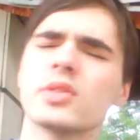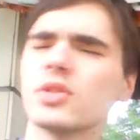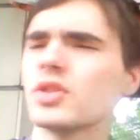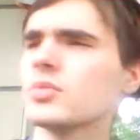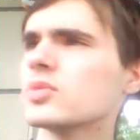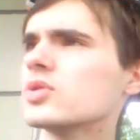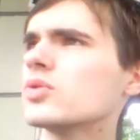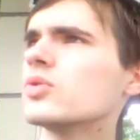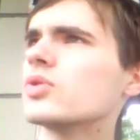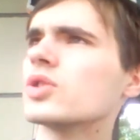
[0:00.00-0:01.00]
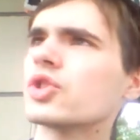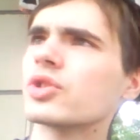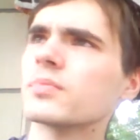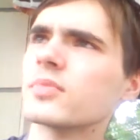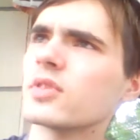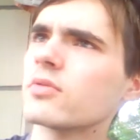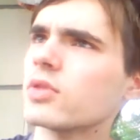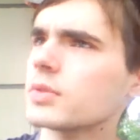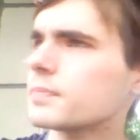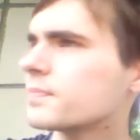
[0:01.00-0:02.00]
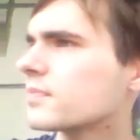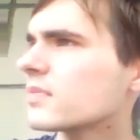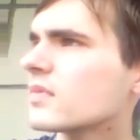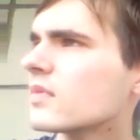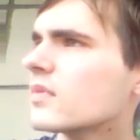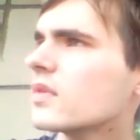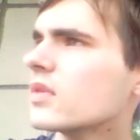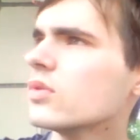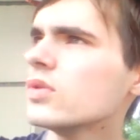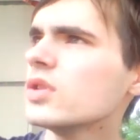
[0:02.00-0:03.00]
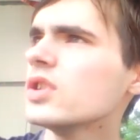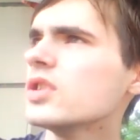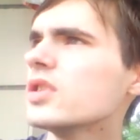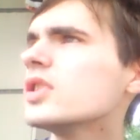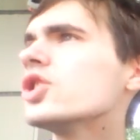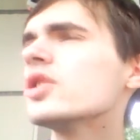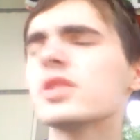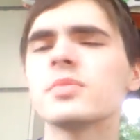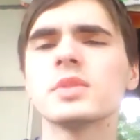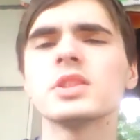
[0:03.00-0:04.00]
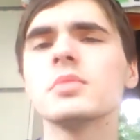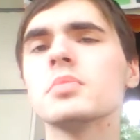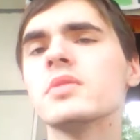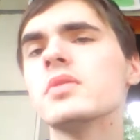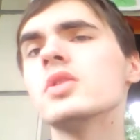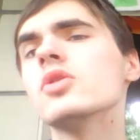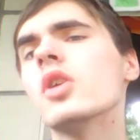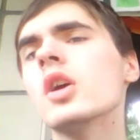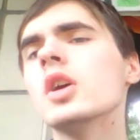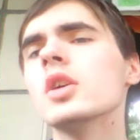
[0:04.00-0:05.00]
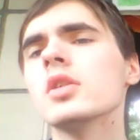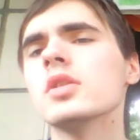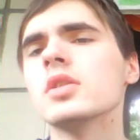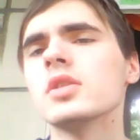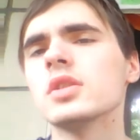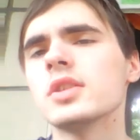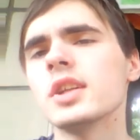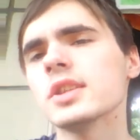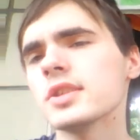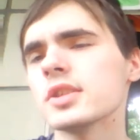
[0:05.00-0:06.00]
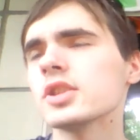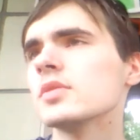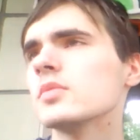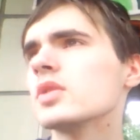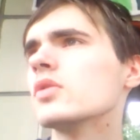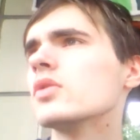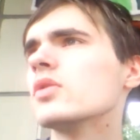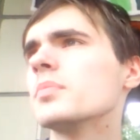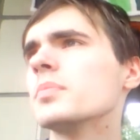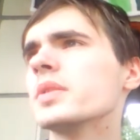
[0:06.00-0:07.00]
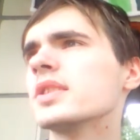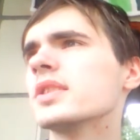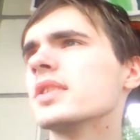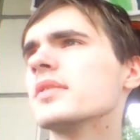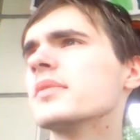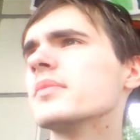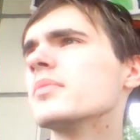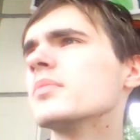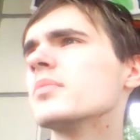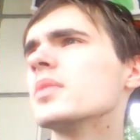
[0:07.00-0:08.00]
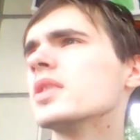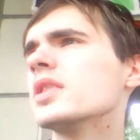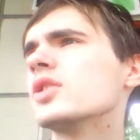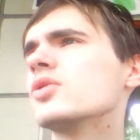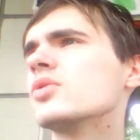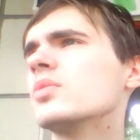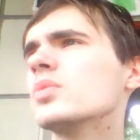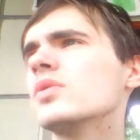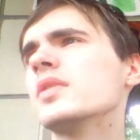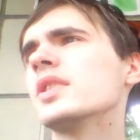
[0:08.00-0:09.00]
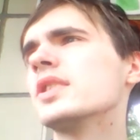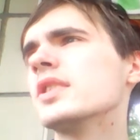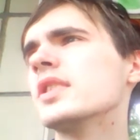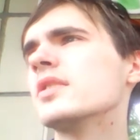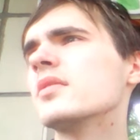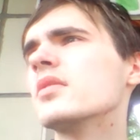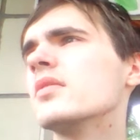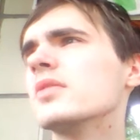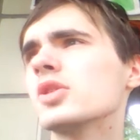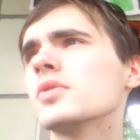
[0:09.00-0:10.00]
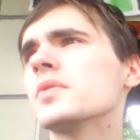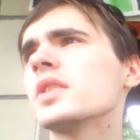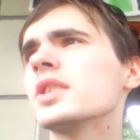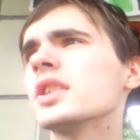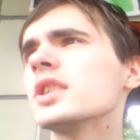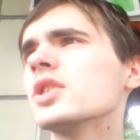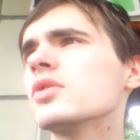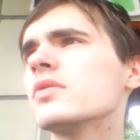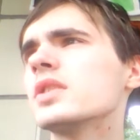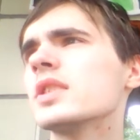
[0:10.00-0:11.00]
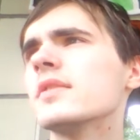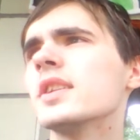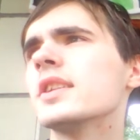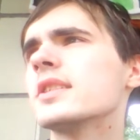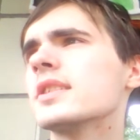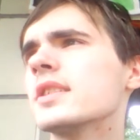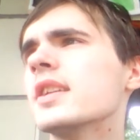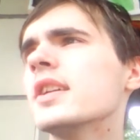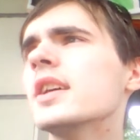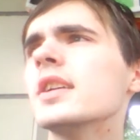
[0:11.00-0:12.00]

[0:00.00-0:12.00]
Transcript: эту тему, другую начну. Так вот. Ну и начали смотреть мои видео э, я с ножом того пацана, малолетку, ему 12 лет. Зато ВКонтакте он выставляется на